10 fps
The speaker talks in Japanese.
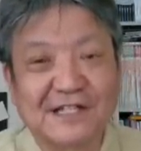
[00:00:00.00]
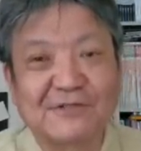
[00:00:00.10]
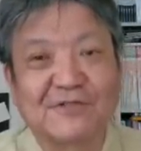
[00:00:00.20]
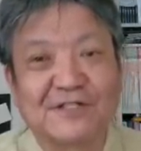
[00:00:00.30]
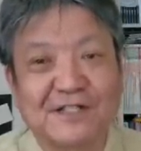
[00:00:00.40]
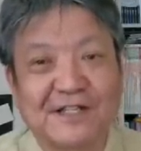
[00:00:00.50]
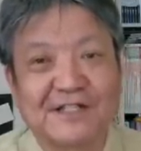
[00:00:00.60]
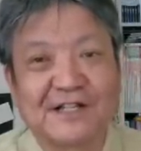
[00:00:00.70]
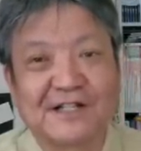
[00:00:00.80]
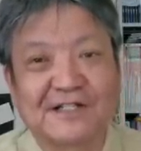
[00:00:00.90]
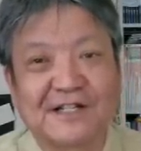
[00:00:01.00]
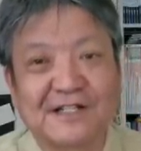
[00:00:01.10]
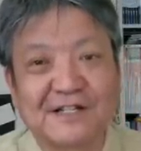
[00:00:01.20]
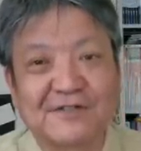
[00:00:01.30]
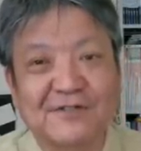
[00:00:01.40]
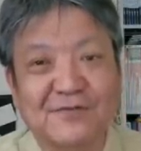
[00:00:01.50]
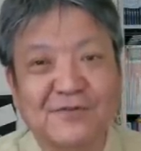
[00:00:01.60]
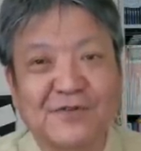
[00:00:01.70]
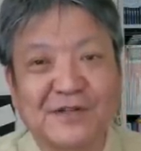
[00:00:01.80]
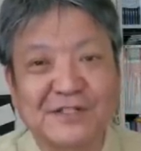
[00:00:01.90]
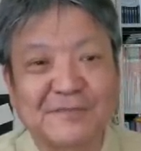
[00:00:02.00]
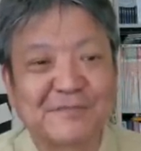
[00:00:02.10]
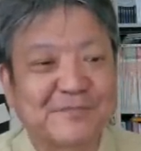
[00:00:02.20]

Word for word: 楽しんでいただきたいなと思いました、